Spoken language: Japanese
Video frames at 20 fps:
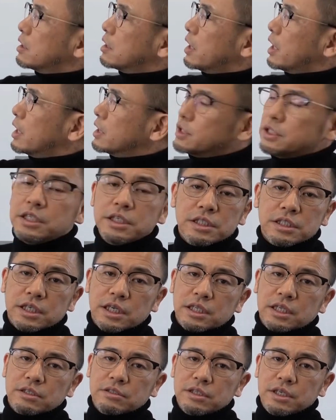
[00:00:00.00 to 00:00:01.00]
えー、C 値
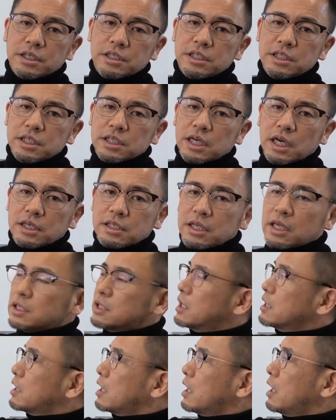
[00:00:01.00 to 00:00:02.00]
がですね1以下になっ
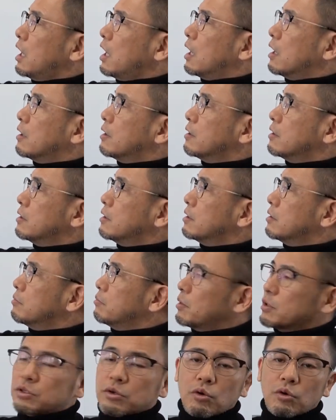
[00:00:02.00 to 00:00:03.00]
てたら
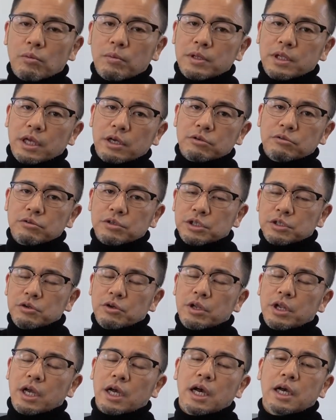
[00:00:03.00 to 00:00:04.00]
まあそこまで空気の
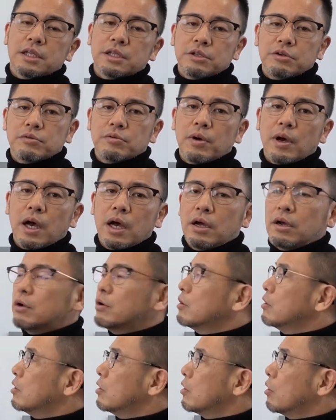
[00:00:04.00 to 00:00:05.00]
入れ替えっていうのは
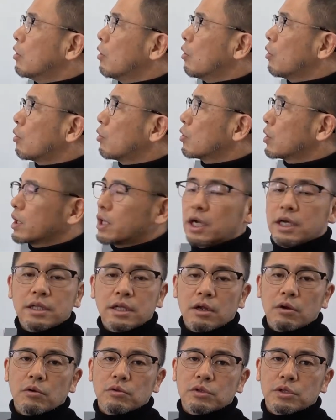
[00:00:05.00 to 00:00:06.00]
起こらない
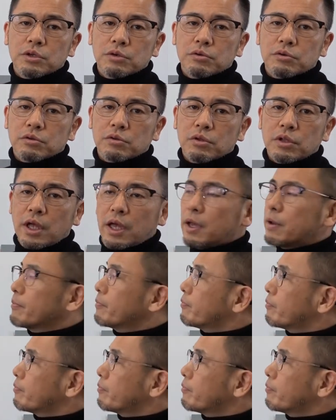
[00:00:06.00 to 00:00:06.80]
だろうっていうことで